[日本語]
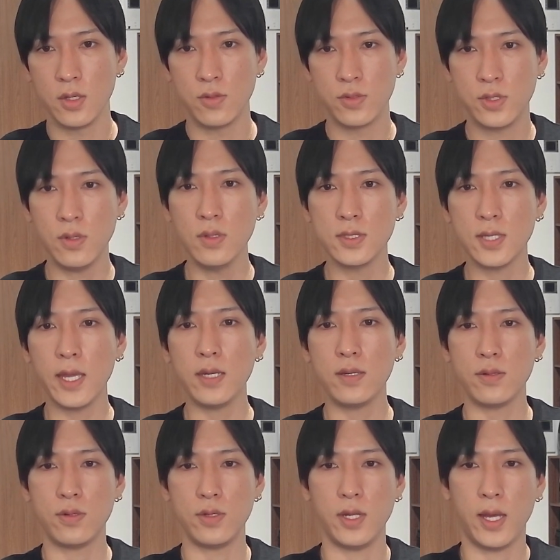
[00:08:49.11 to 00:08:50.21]
今日
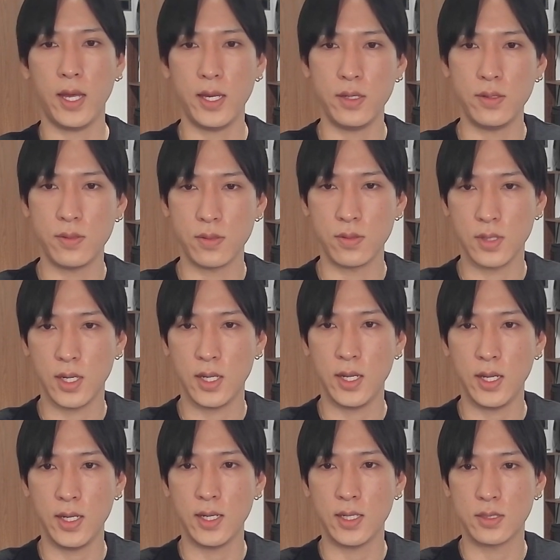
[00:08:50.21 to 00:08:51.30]
サイクルに入るとの懸
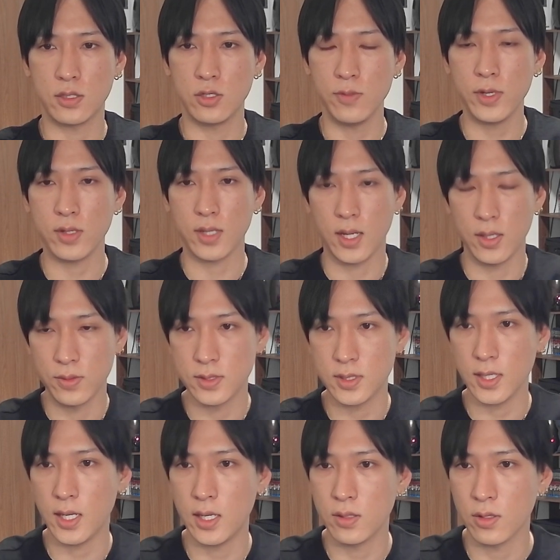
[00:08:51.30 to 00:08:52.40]
念が強まる可能性
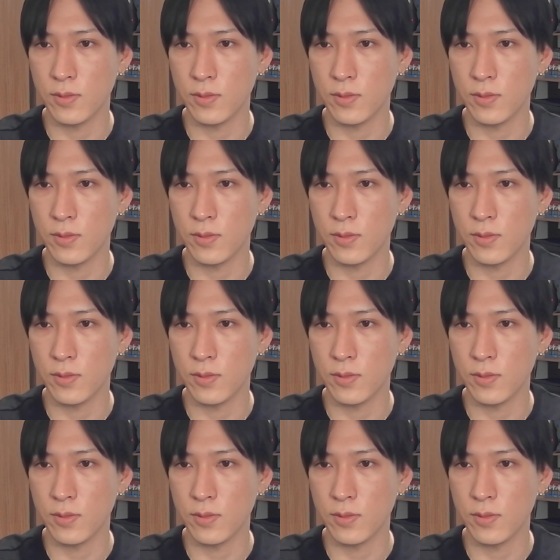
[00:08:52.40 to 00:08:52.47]
があると、